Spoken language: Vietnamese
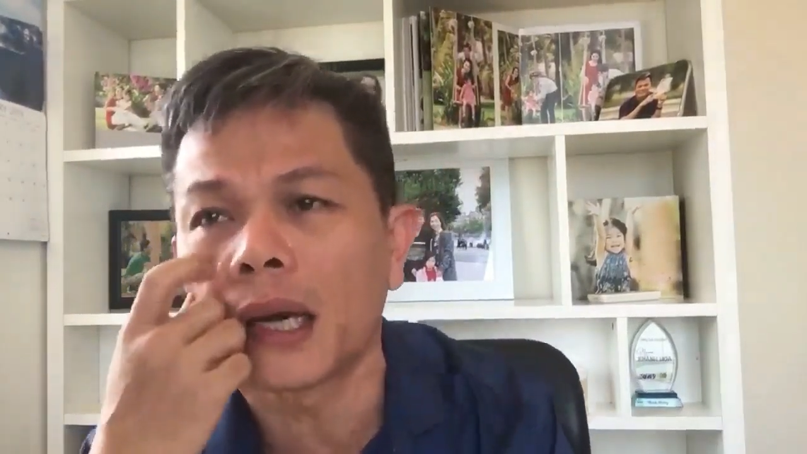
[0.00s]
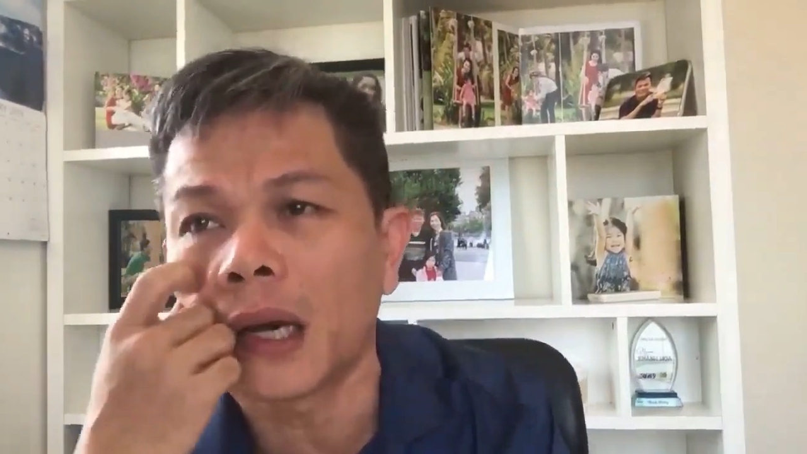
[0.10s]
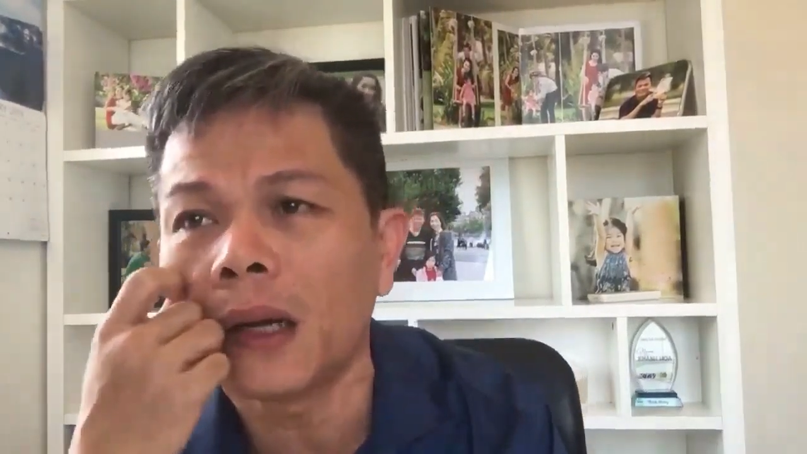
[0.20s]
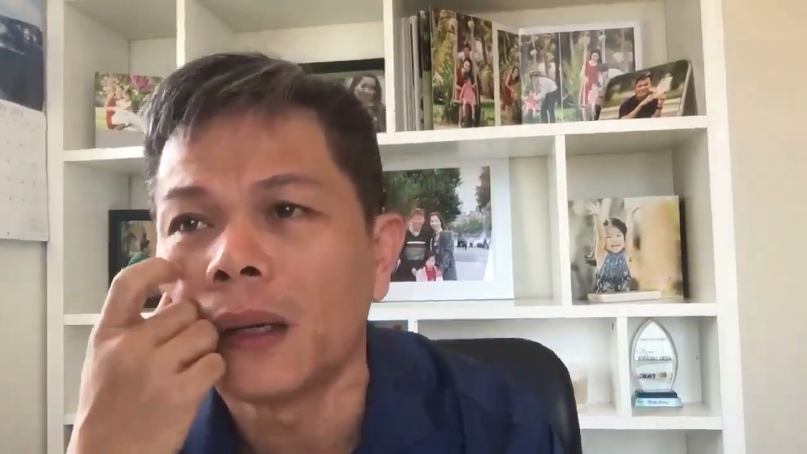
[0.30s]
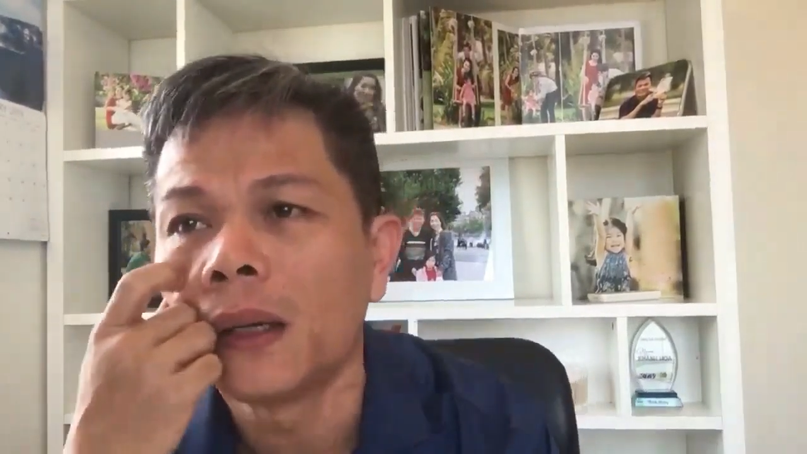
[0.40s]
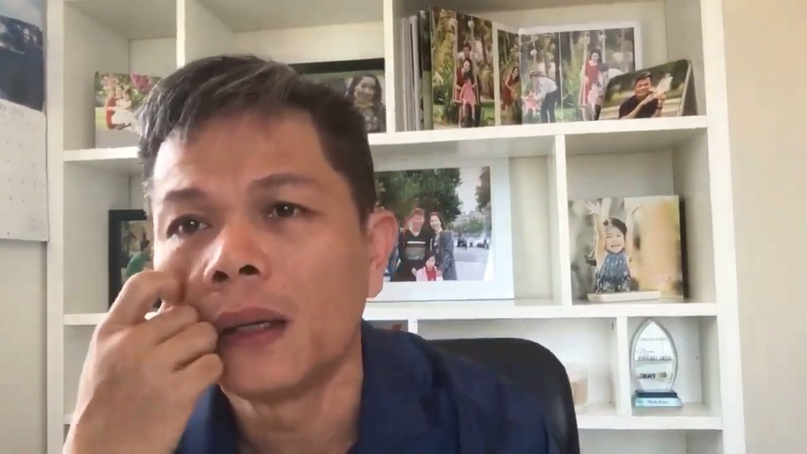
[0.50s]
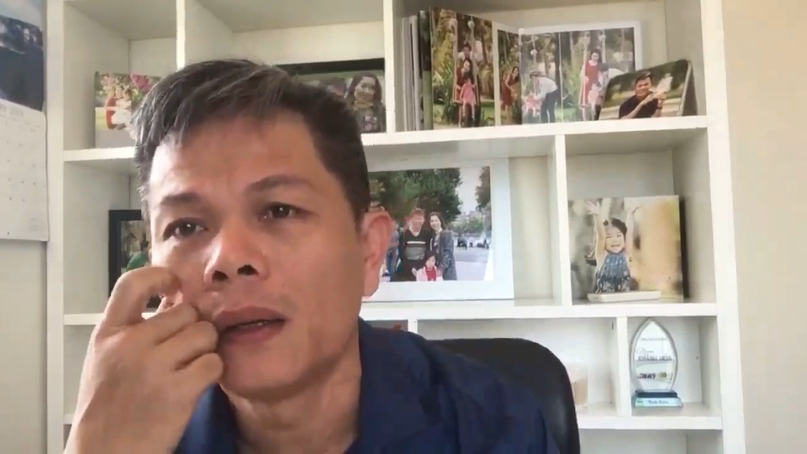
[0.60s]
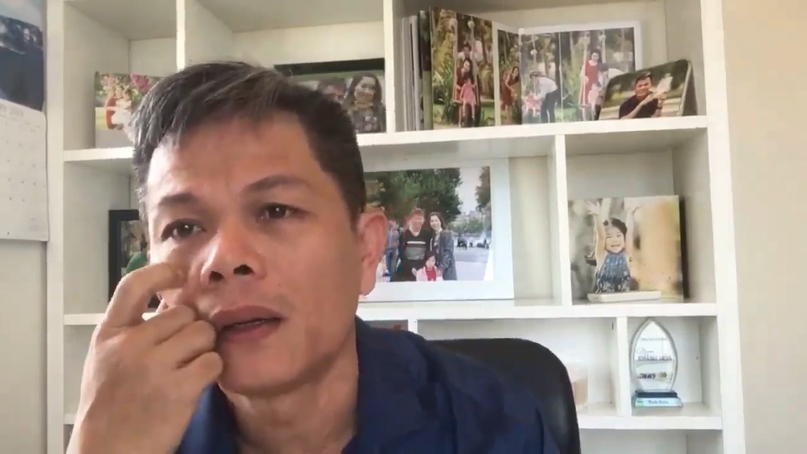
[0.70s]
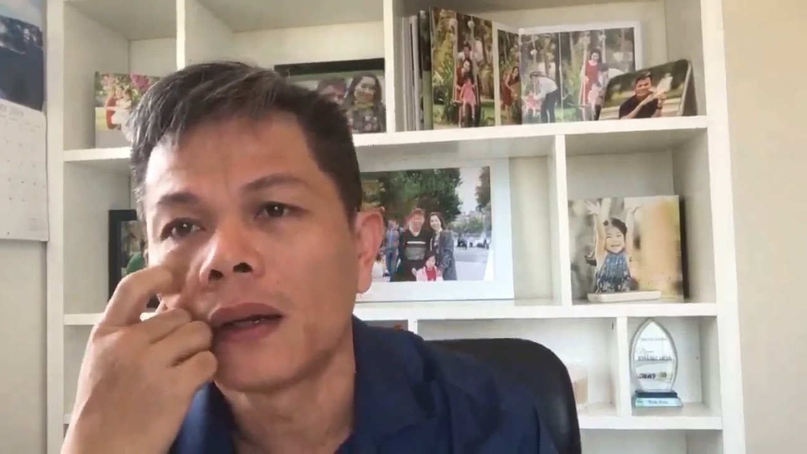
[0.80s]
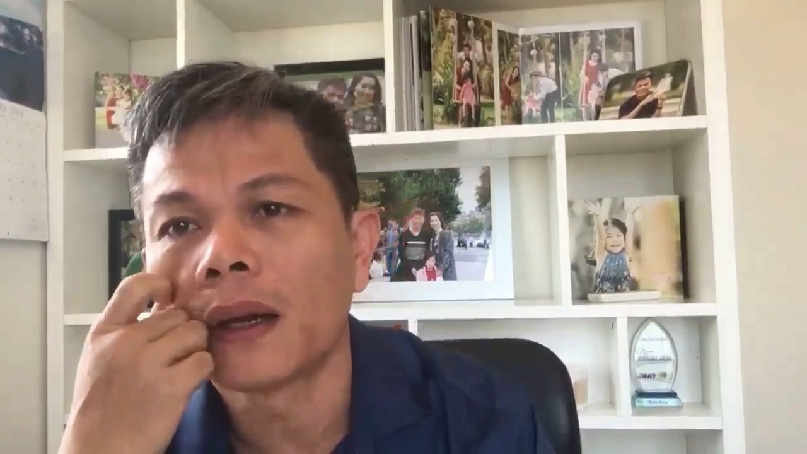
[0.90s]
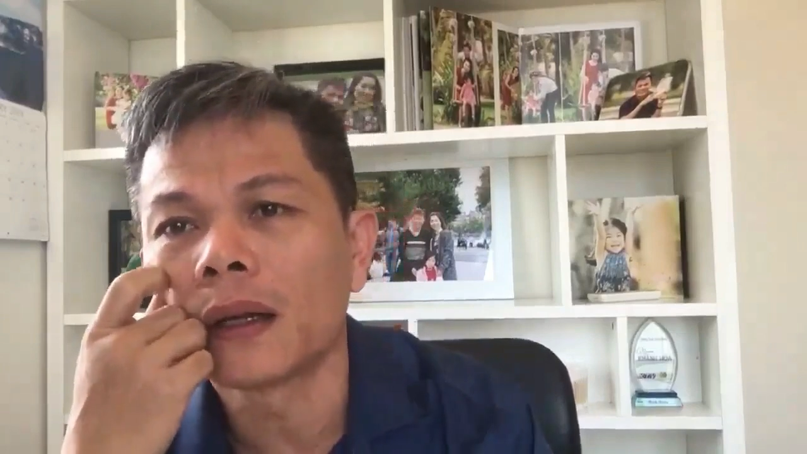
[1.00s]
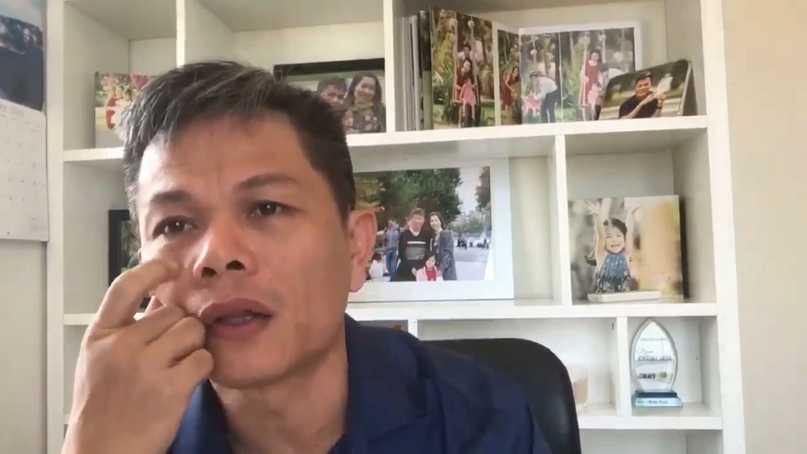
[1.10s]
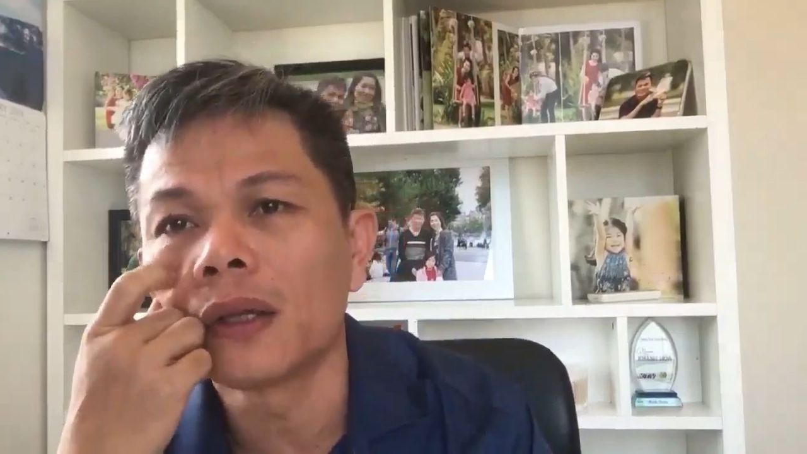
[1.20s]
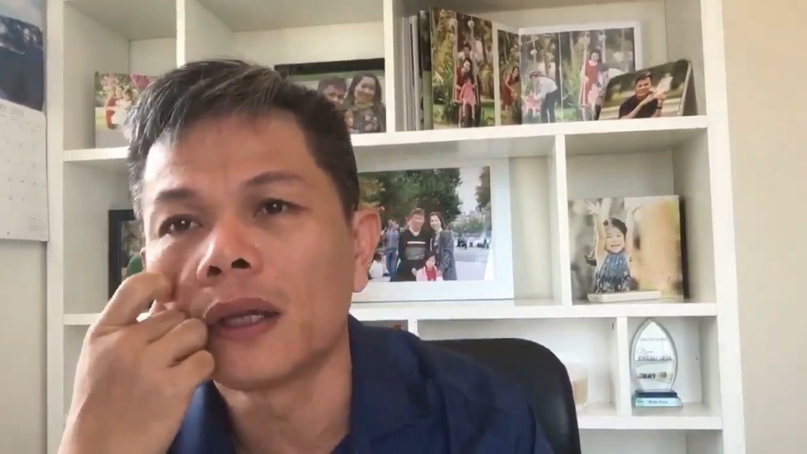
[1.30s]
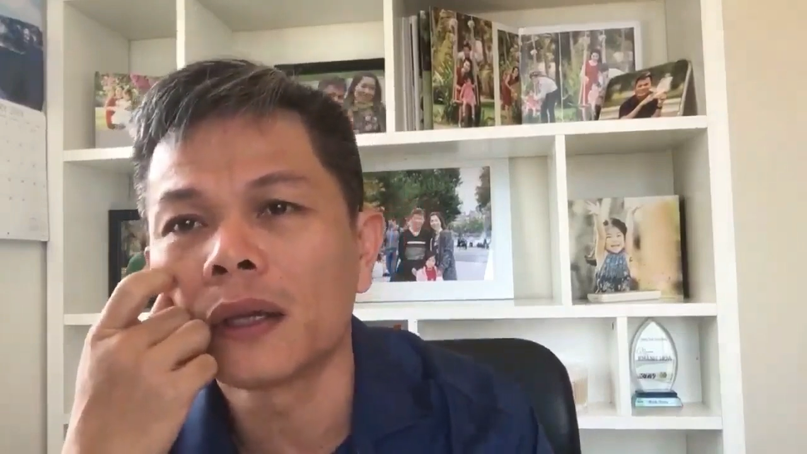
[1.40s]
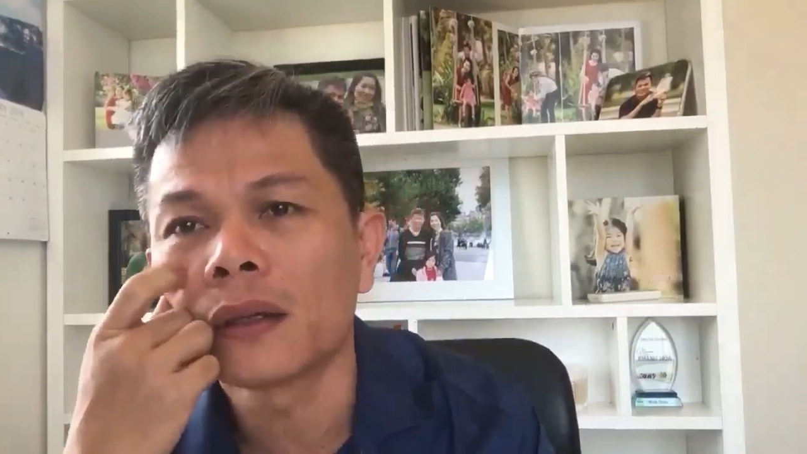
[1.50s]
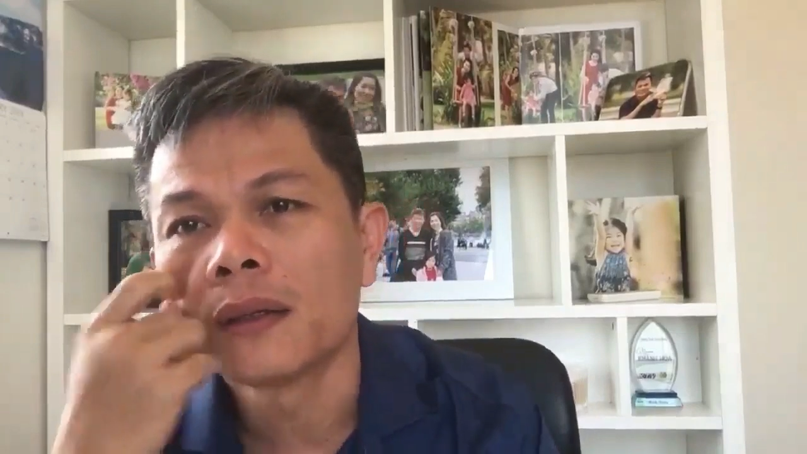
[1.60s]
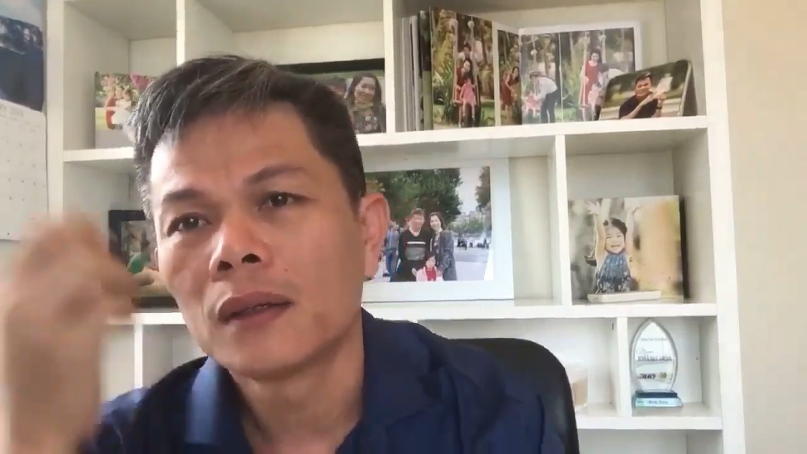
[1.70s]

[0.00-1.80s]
đó à, tuy nhiên